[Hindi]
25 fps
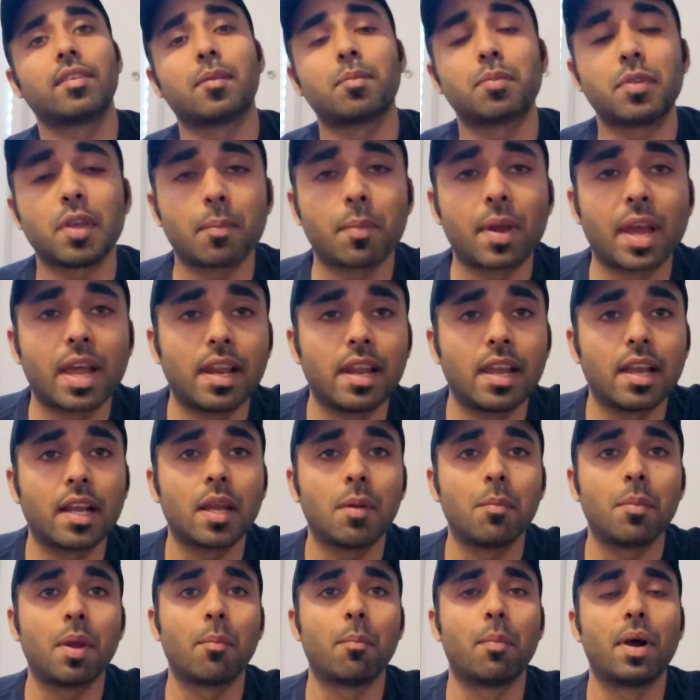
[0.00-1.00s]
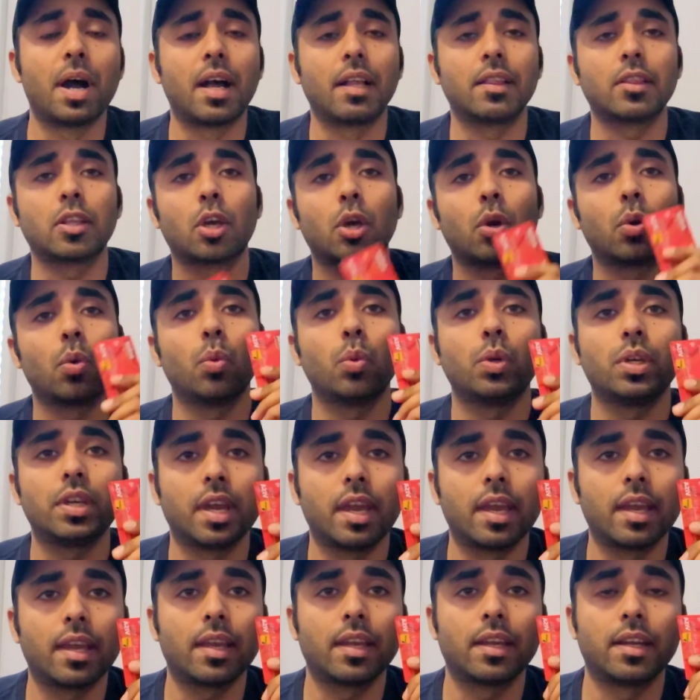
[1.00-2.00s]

सबसे पहले अगर मैं बात करूं ये